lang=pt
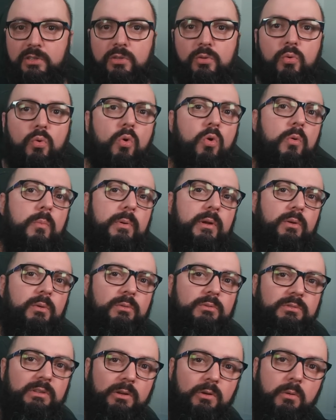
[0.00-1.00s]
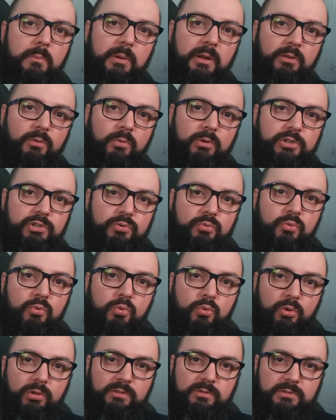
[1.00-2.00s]
que tu compra. Quando tu tá comprando hoje um
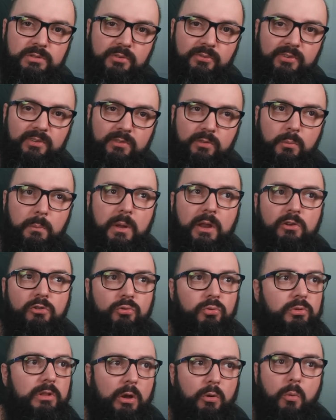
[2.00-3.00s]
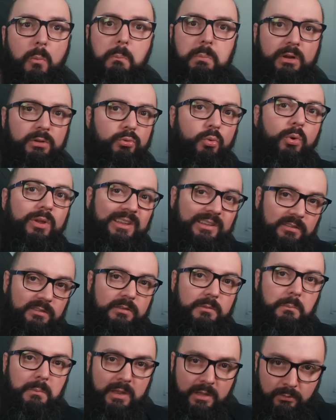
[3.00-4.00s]
curso, dificilmente tu tá comprando
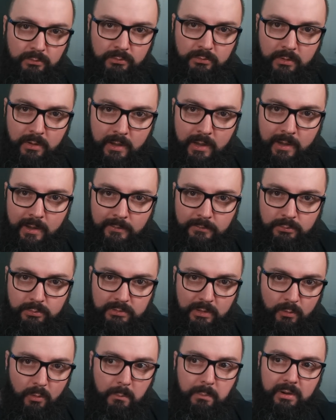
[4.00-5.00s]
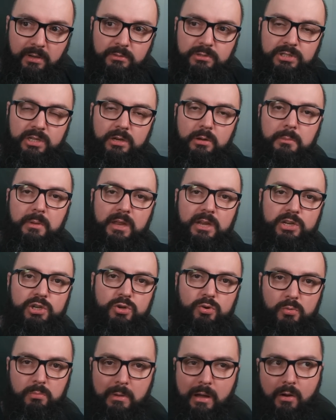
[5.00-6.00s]
conhecimento Tu tá comprando geralmente
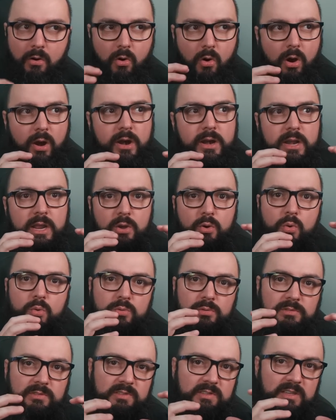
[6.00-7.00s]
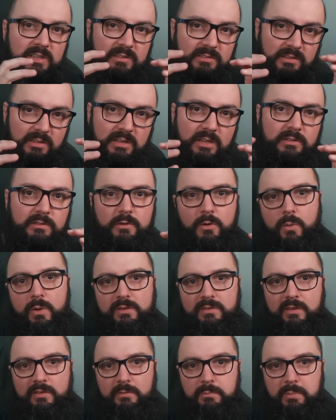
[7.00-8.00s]
uma ordem concisa das
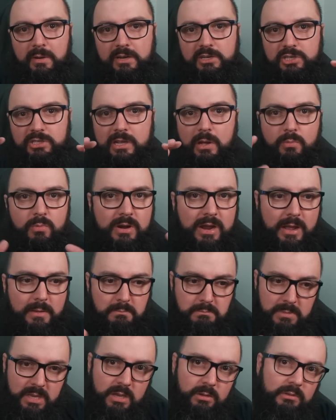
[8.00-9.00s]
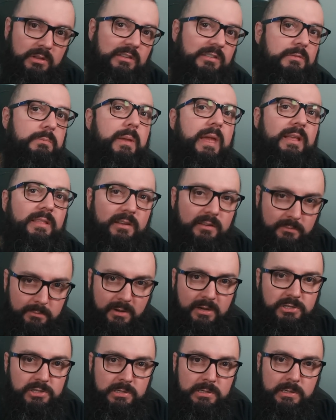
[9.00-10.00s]
coisas para te dar um caminho das pedras
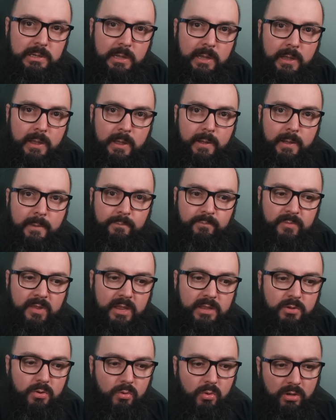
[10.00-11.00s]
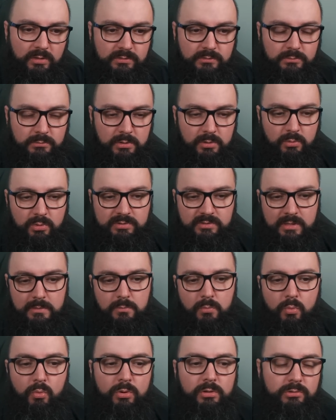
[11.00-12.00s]
para te Né? E eu gosto, eu gostei
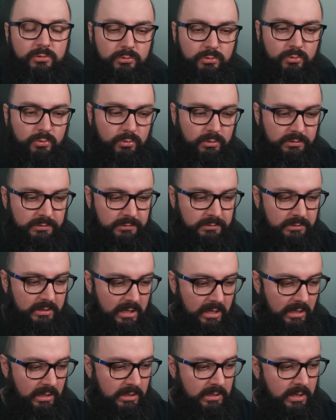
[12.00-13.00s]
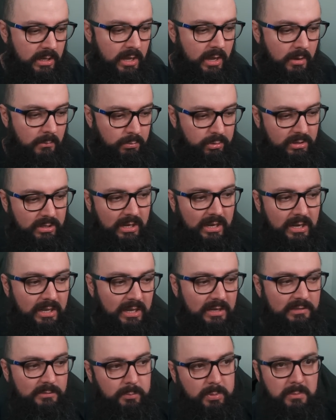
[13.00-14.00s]
muito do curso dele, porque lá
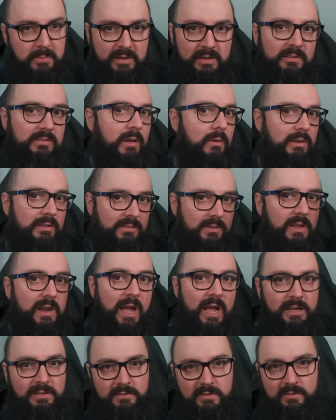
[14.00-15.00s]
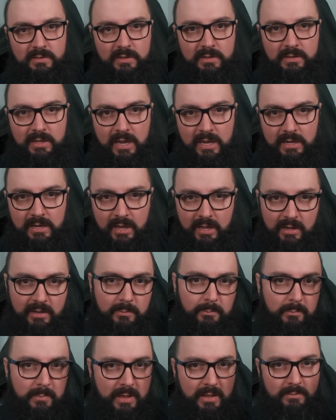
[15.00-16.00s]
naquelas primeiras aulas grátis que tem,
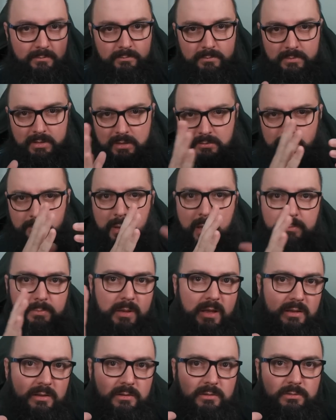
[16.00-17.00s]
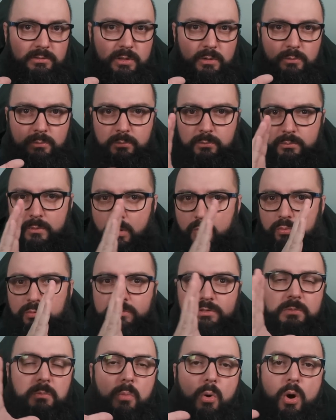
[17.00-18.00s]
naquela a, a, a, tem um,
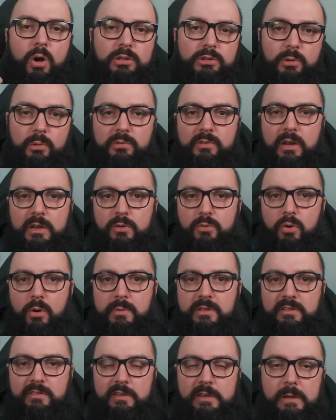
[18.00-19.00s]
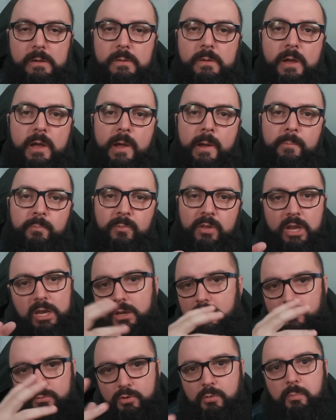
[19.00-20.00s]
alguns módulos ali no comecinho
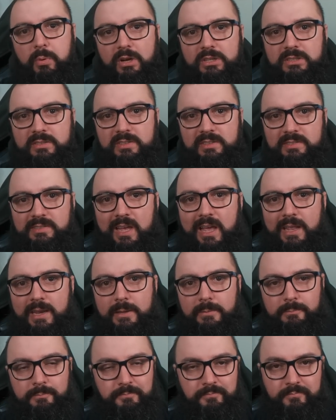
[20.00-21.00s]
que tu pode acessar, né?